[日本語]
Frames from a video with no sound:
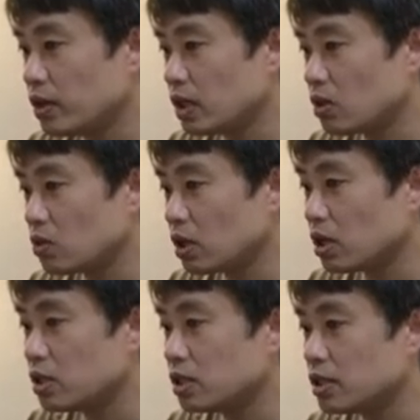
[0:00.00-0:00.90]
なの
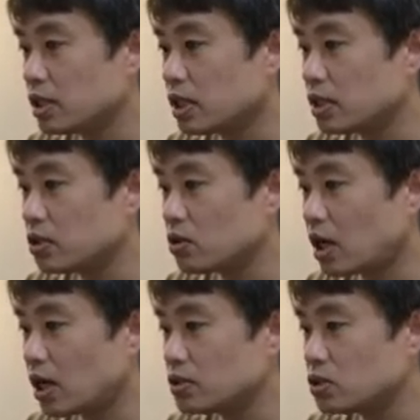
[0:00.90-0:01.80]
で怒りを
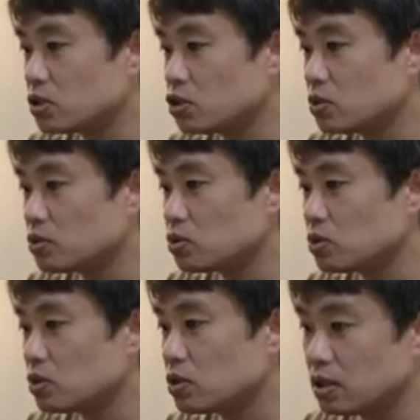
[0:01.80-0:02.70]
感じる自分
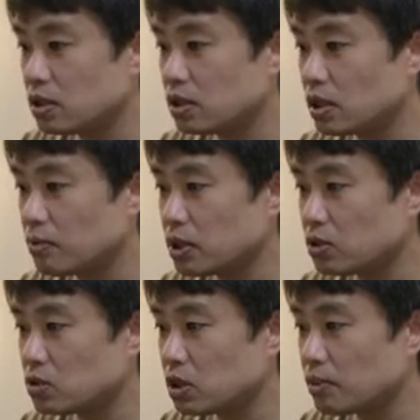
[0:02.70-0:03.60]
をダメだ
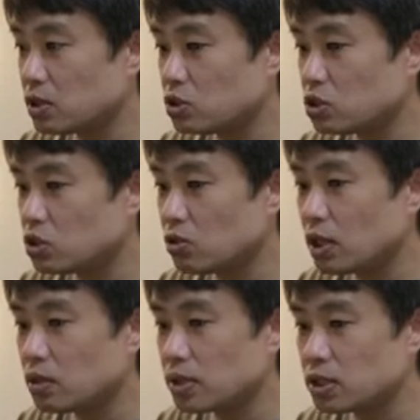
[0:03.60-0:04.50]
と責める必要は
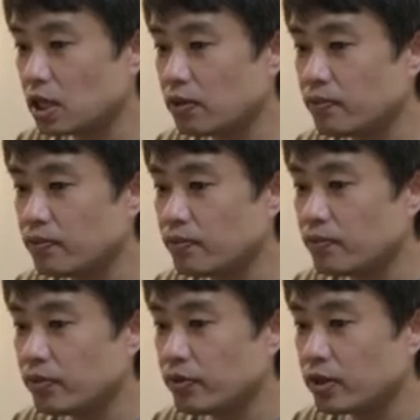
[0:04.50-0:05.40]
ありません
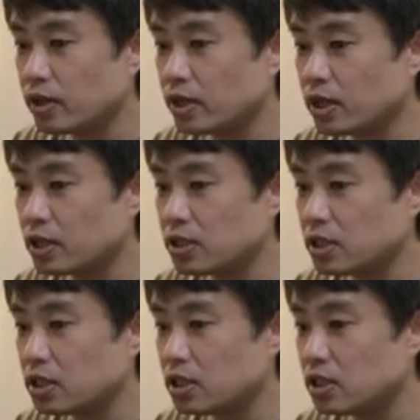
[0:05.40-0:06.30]
怒り
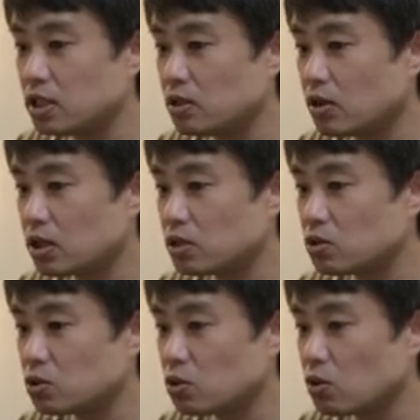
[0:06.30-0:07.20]
に良い悪い
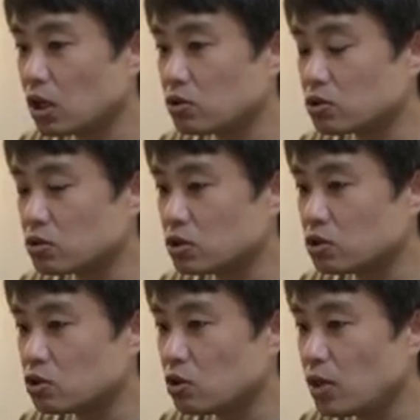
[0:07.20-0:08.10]
の評価をする
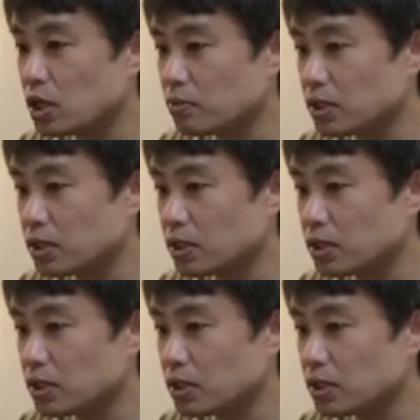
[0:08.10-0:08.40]
必要はあり